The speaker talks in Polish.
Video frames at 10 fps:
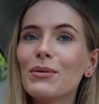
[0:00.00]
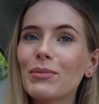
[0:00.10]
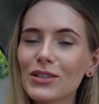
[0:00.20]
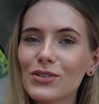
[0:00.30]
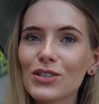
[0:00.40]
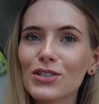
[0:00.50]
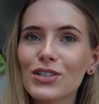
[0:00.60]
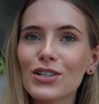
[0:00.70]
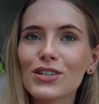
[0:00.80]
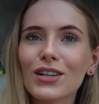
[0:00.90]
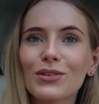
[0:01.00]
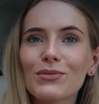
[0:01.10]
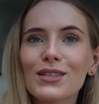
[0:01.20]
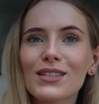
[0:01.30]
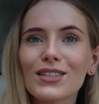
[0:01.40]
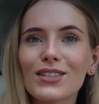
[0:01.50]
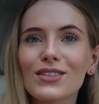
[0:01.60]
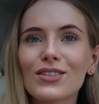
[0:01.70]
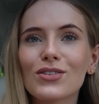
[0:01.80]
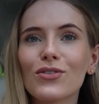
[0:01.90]
Bardzo się cieszę, cieszę, że na tą sesję się
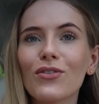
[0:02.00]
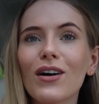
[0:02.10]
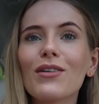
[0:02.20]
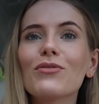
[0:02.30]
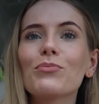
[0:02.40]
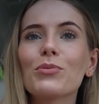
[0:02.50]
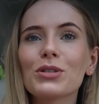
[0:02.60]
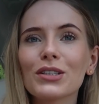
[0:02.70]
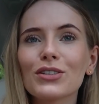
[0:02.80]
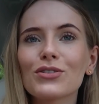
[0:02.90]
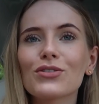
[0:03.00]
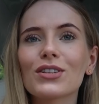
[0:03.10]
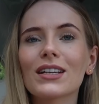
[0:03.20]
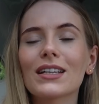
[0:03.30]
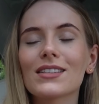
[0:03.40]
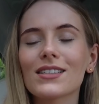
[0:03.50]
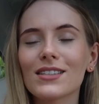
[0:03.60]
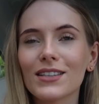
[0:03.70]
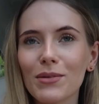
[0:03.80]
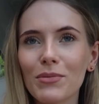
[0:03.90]
zdecydowałam. W poprzedniej ciąży takiej
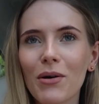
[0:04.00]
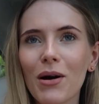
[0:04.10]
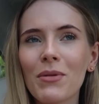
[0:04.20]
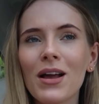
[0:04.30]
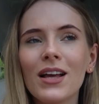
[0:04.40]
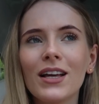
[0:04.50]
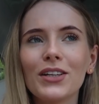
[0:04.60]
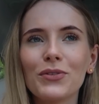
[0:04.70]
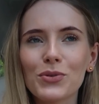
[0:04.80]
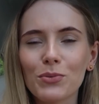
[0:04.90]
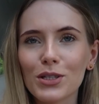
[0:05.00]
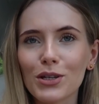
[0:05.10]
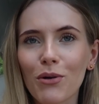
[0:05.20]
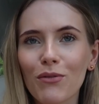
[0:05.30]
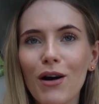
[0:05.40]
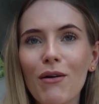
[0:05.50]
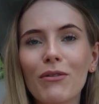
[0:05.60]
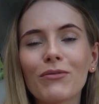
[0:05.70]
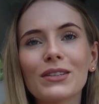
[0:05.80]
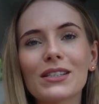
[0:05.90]
sesji nie miałam i w sumie
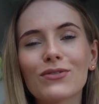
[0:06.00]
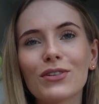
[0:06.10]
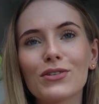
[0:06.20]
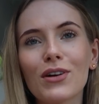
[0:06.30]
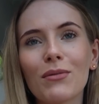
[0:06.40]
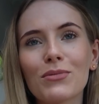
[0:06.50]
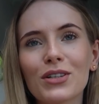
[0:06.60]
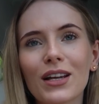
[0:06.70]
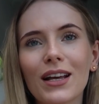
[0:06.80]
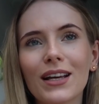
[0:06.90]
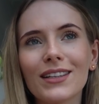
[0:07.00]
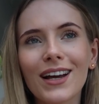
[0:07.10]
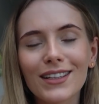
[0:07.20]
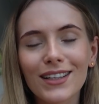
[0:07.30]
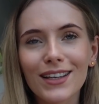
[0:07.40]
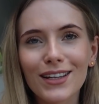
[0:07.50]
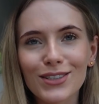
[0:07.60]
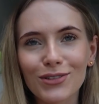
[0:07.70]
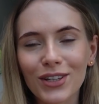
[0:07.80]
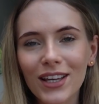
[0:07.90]
żałowałam, więc stwierdziłam, że jak nie
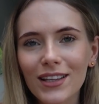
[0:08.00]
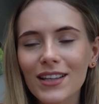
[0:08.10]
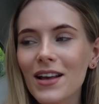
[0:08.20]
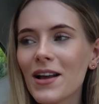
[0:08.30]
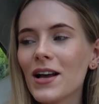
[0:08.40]
teraz, to kiedy.